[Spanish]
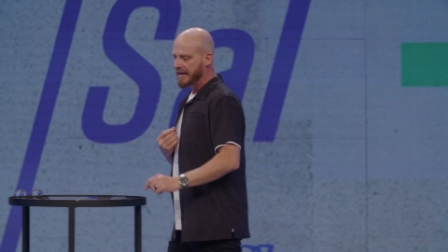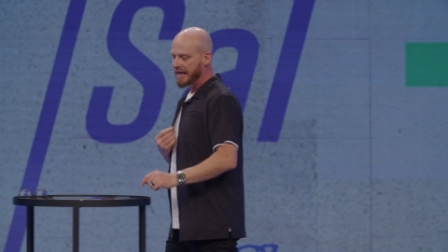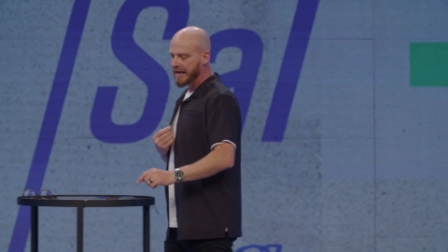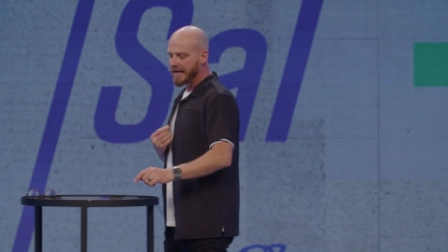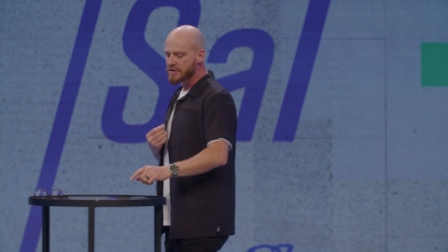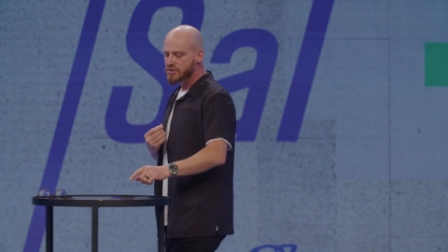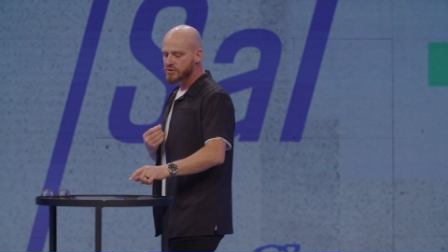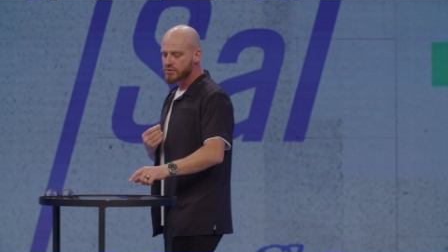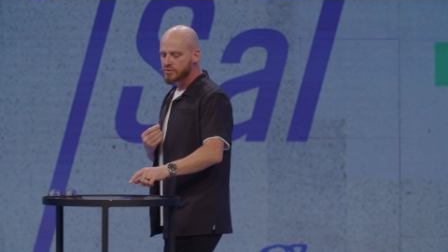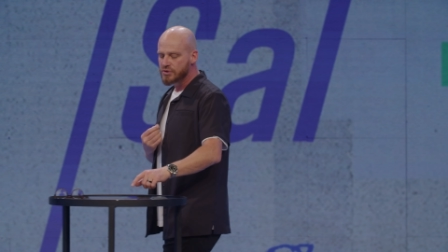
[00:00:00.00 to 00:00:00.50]

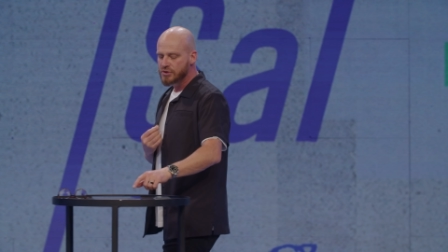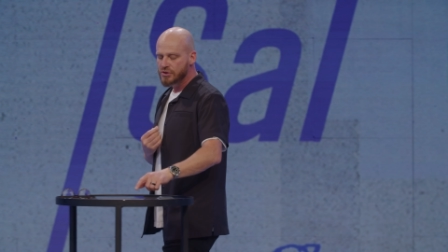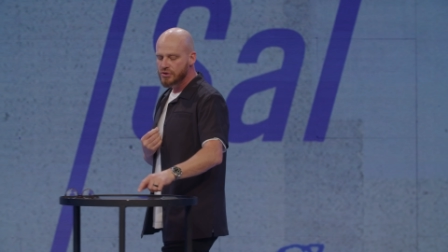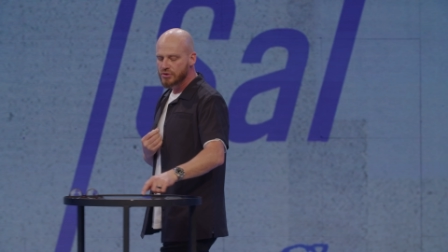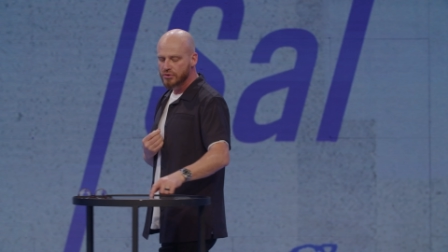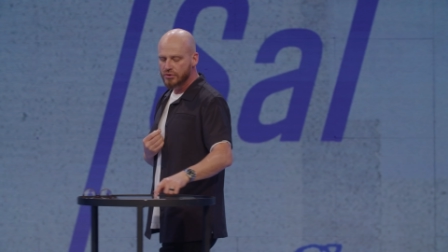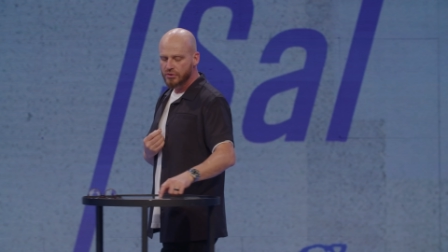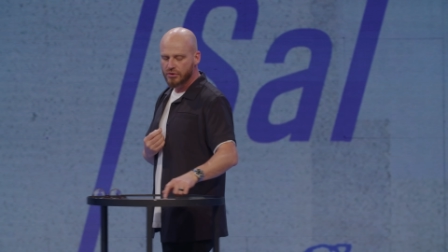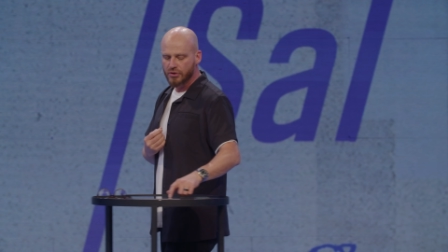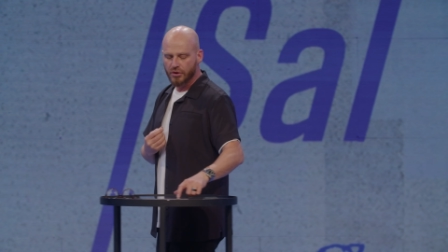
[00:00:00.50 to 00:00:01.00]
es un
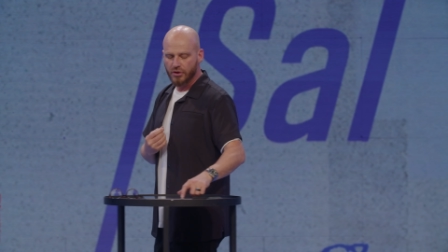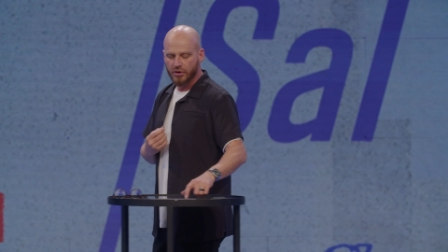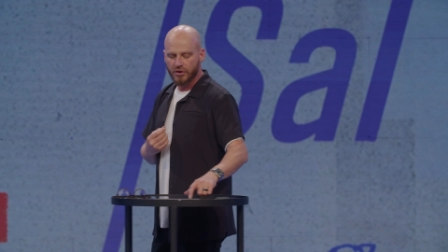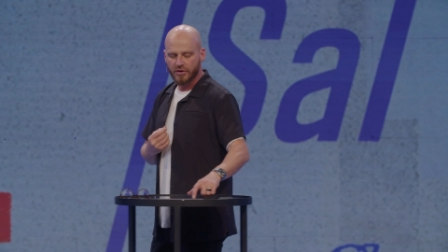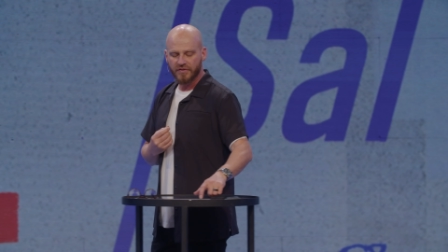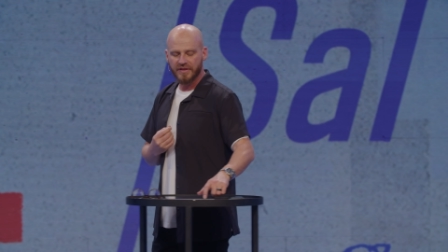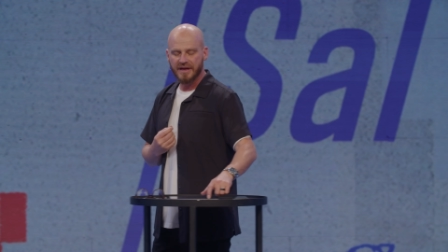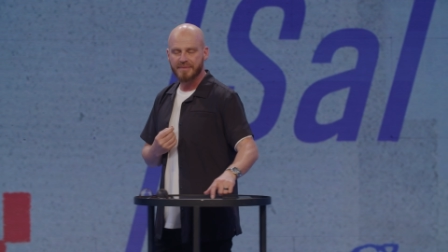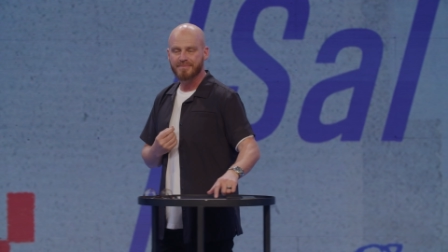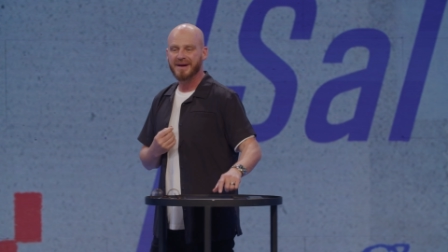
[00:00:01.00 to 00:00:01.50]

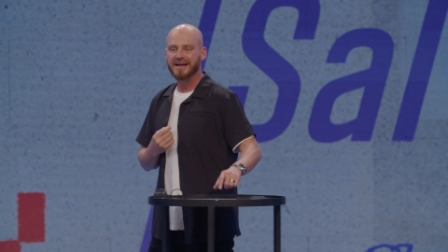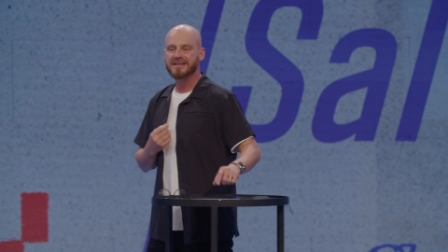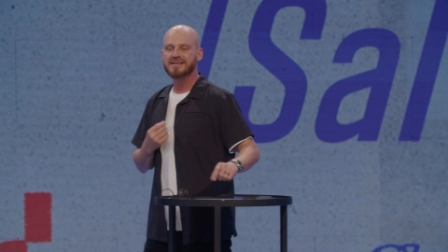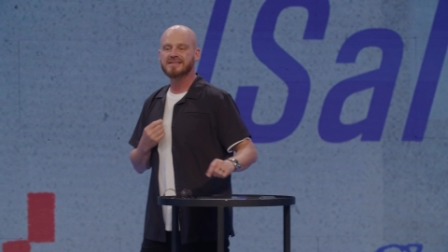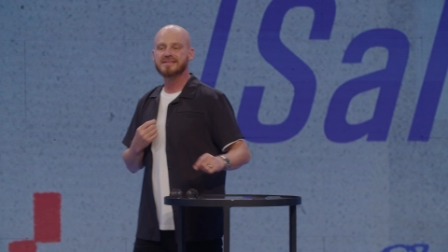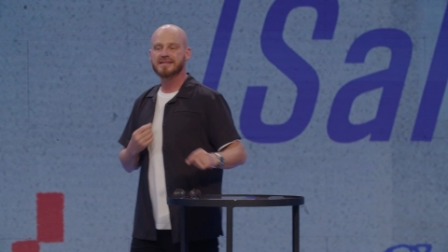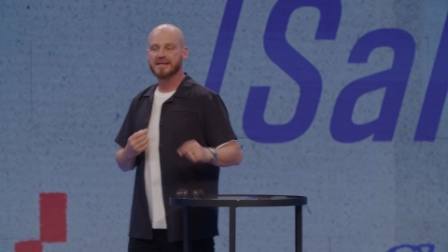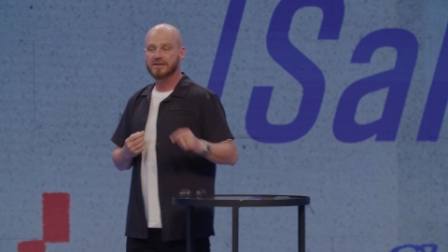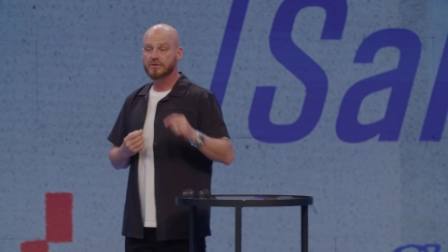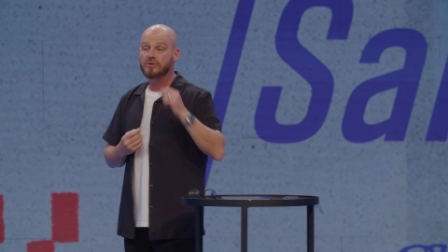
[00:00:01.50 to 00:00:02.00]
yugo de
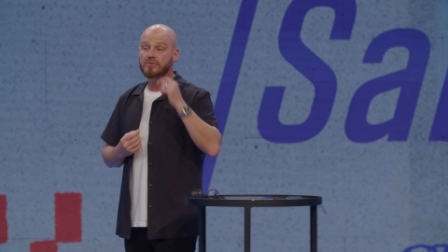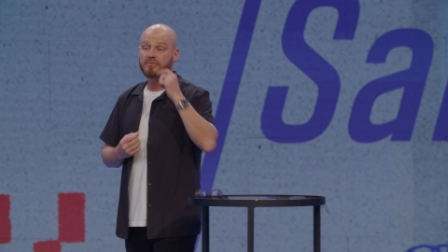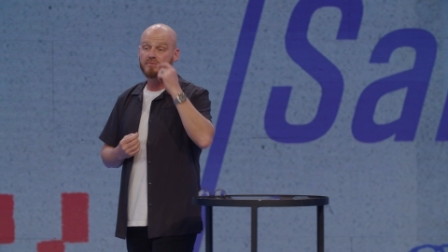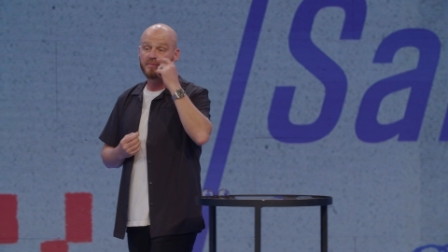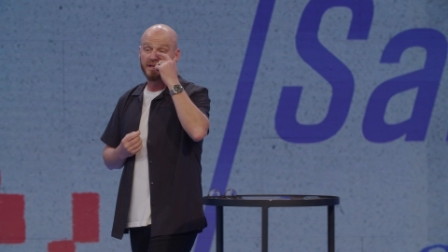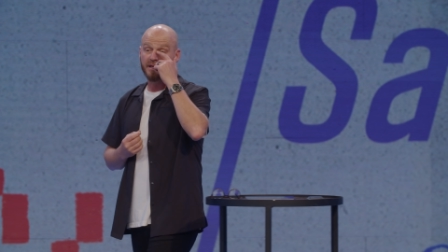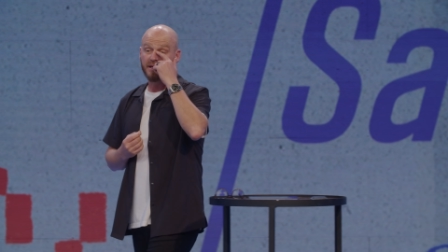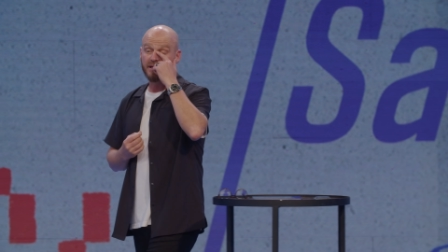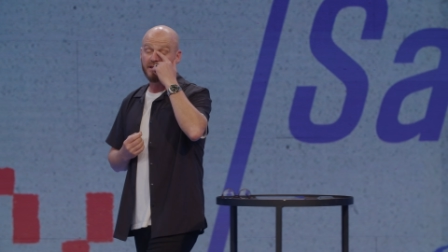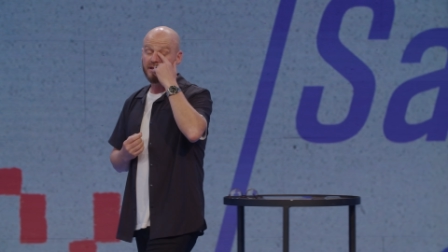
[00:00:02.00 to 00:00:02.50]

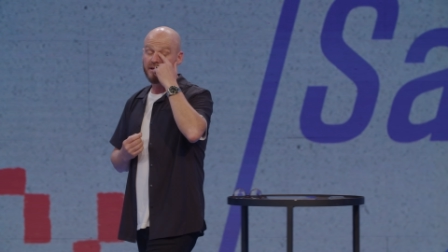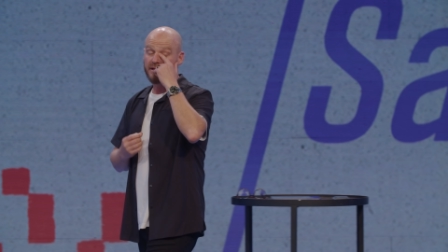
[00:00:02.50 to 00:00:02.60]
mansedumbre.